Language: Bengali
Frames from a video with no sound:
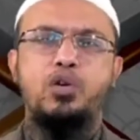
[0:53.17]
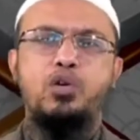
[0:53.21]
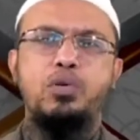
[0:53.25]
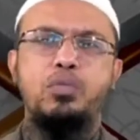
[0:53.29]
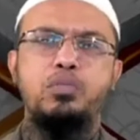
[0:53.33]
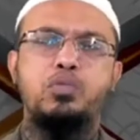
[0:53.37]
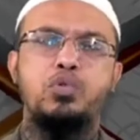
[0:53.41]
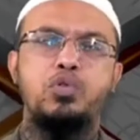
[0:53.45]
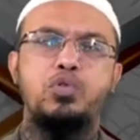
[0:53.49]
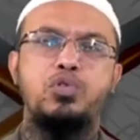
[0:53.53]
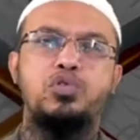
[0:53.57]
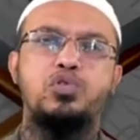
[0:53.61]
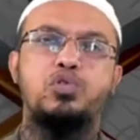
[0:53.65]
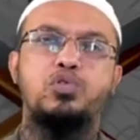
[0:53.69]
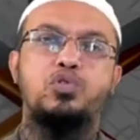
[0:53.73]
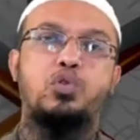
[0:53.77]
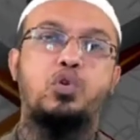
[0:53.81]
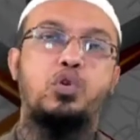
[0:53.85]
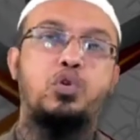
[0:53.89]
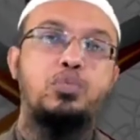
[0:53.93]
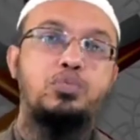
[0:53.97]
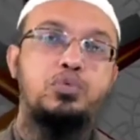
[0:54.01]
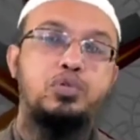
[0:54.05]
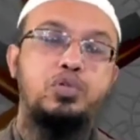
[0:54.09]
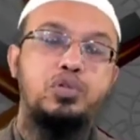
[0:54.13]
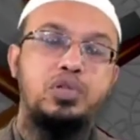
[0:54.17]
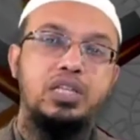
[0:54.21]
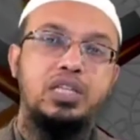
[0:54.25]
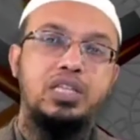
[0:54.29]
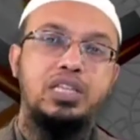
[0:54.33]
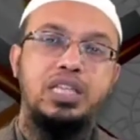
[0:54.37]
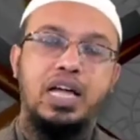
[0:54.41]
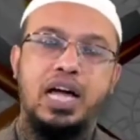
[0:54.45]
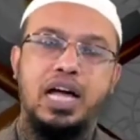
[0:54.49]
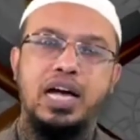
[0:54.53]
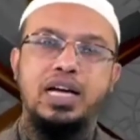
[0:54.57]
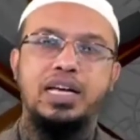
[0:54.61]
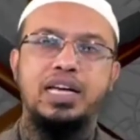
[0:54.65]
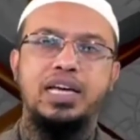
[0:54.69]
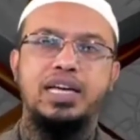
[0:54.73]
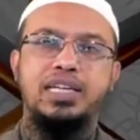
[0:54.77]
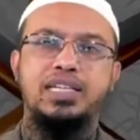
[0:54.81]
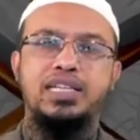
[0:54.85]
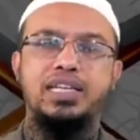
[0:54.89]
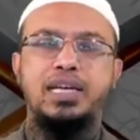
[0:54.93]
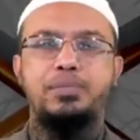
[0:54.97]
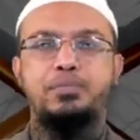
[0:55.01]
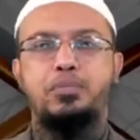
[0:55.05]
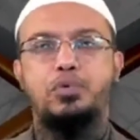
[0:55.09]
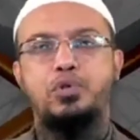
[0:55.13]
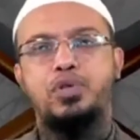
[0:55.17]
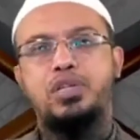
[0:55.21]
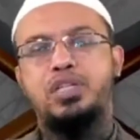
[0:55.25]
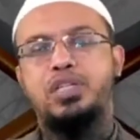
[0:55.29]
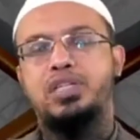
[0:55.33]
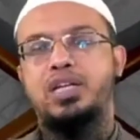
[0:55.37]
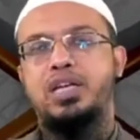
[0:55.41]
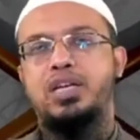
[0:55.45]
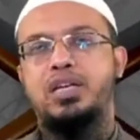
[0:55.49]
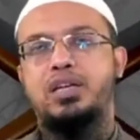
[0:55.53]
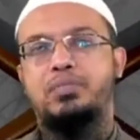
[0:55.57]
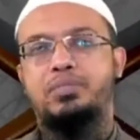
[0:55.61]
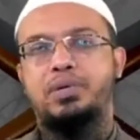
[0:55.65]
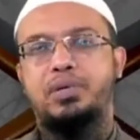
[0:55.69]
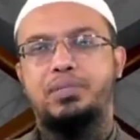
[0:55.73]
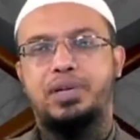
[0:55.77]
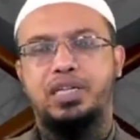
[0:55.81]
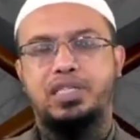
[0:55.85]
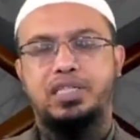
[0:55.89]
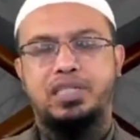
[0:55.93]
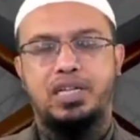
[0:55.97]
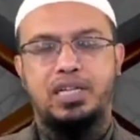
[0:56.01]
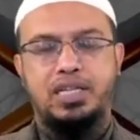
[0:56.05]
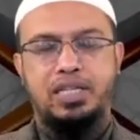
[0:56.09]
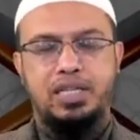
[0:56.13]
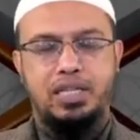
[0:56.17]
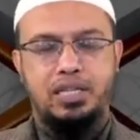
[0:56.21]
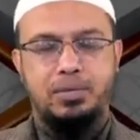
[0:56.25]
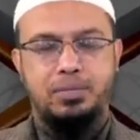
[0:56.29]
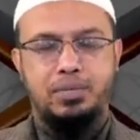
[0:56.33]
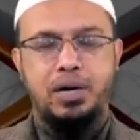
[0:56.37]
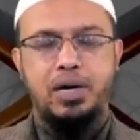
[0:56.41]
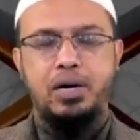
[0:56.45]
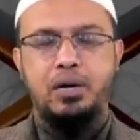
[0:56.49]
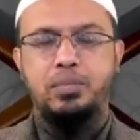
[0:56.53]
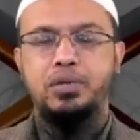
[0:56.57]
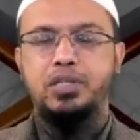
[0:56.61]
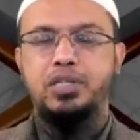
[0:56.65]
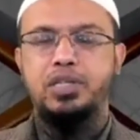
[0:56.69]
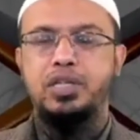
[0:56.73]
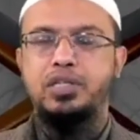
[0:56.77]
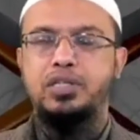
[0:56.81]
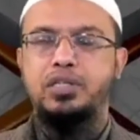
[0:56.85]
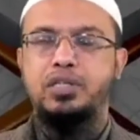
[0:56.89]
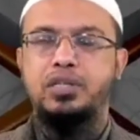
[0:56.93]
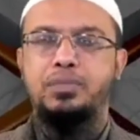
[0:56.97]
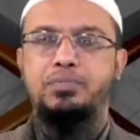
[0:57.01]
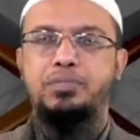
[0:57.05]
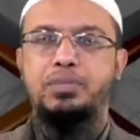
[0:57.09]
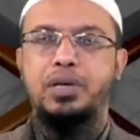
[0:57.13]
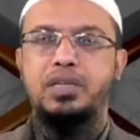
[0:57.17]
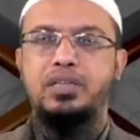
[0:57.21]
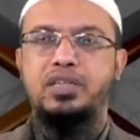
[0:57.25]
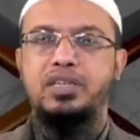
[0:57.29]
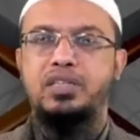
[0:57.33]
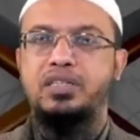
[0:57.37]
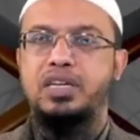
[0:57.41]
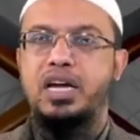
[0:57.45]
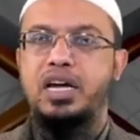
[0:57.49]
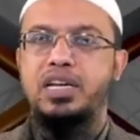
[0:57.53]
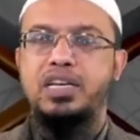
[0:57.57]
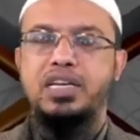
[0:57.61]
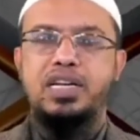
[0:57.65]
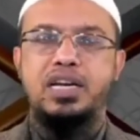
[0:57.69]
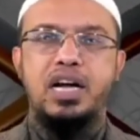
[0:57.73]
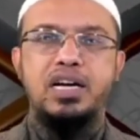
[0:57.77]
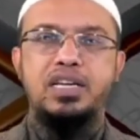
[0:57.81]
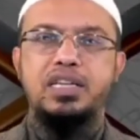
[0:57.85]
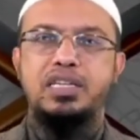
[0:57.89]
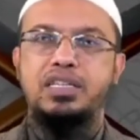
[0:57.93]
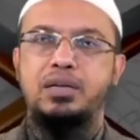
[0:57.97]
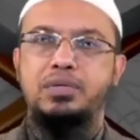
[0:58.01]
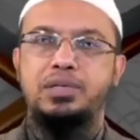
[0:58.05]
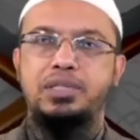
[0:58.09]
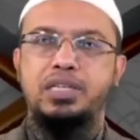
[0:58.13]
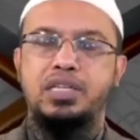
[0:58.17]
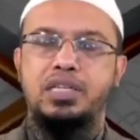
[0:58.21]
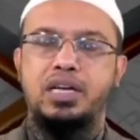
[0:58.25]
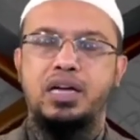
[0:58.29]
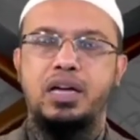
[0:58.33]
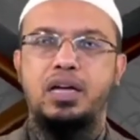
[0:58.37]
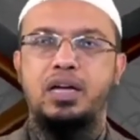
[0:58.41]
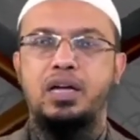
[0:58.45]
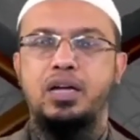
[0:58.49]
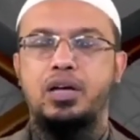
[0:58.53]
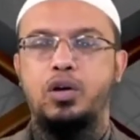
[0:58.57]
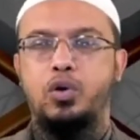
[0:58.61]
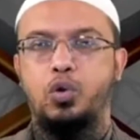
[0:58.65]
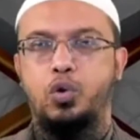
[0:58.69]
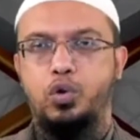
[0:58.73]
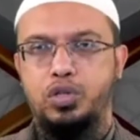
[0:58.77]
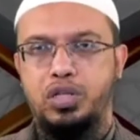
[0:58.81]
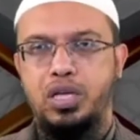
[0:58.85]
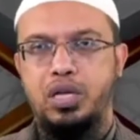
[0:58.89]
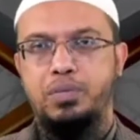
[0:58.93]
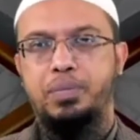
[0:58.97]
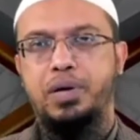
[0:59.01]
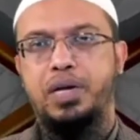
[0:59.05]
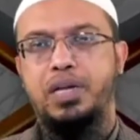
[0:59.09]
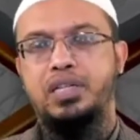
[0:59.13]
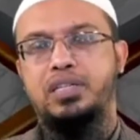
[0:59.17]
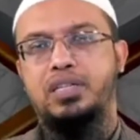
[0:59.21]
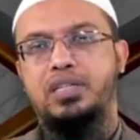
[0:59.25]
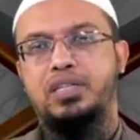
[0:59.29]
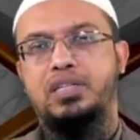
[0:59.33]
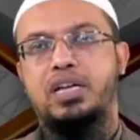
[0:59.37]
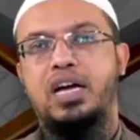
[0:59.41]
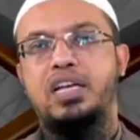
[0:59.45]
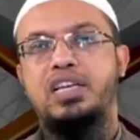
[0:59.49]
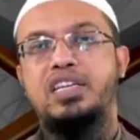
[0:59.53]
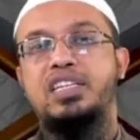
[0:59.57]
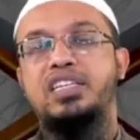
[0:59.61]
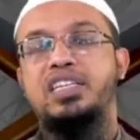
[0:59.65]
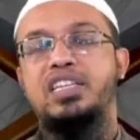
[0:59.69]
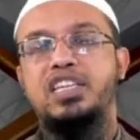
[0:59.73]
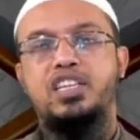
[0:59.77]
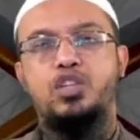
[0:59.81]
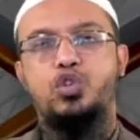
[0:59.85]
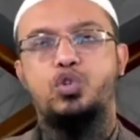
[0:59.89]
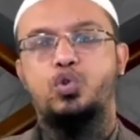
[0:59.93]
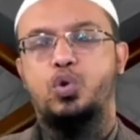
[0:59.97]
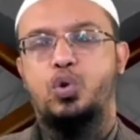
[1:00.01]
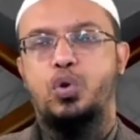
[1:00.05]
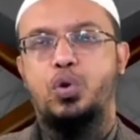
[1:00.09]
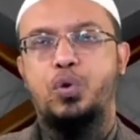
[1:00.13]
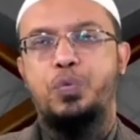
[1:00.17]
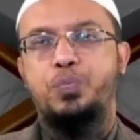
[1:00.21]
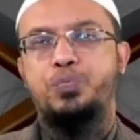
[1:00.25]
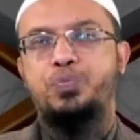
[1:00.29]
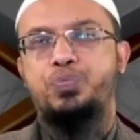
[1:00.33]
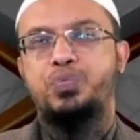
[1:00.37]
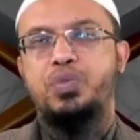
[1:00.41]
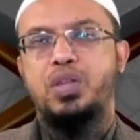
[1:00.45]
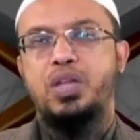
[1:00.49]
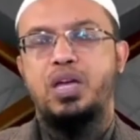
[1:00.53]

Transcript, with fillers: এরকম কোনো স্কোপ যদি থাকে সেই প্রতিষ্ঠানে আপনি বাচ্চাকে দিতে পারেন এবং সে মানে জাস্ট আইডি কার্ড হিসাবে সেটা হতেই পারে জাস্ট আইডেন্টিটির জন্য